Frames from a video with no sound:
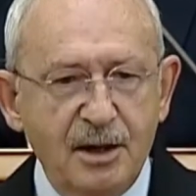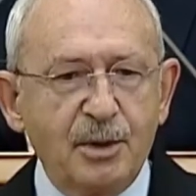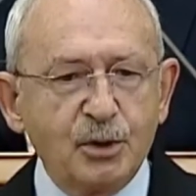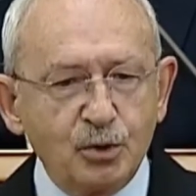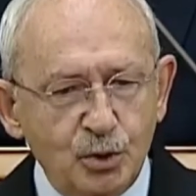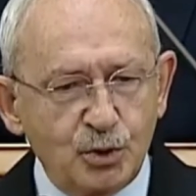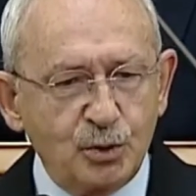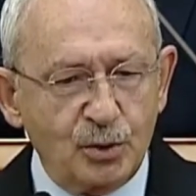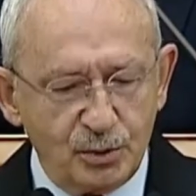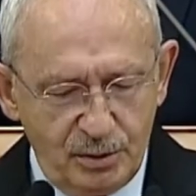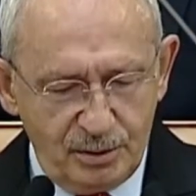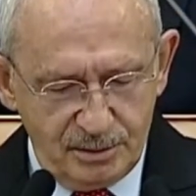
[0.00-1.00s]
Ama yurt
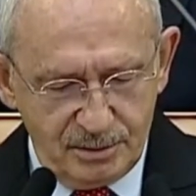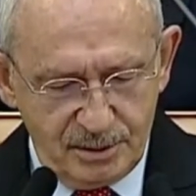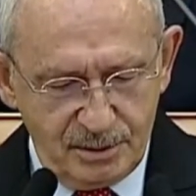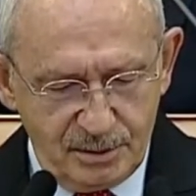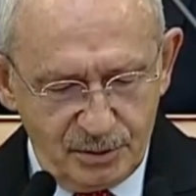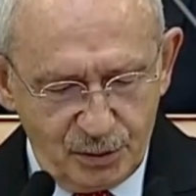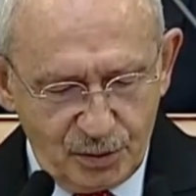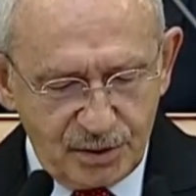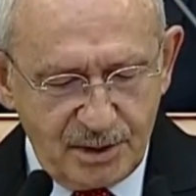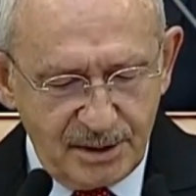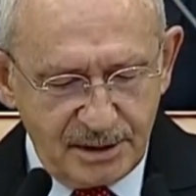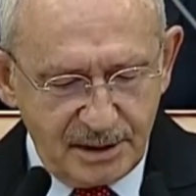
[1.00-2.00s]
sorunu
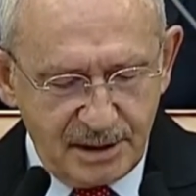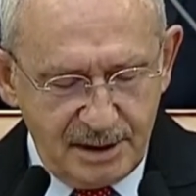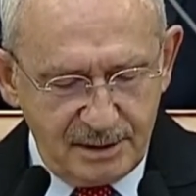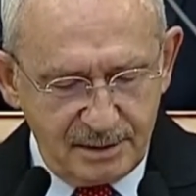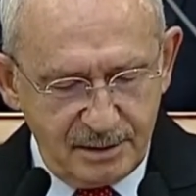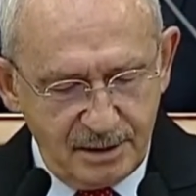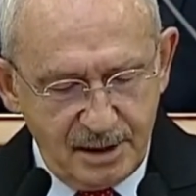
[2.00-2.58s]
çözemediler.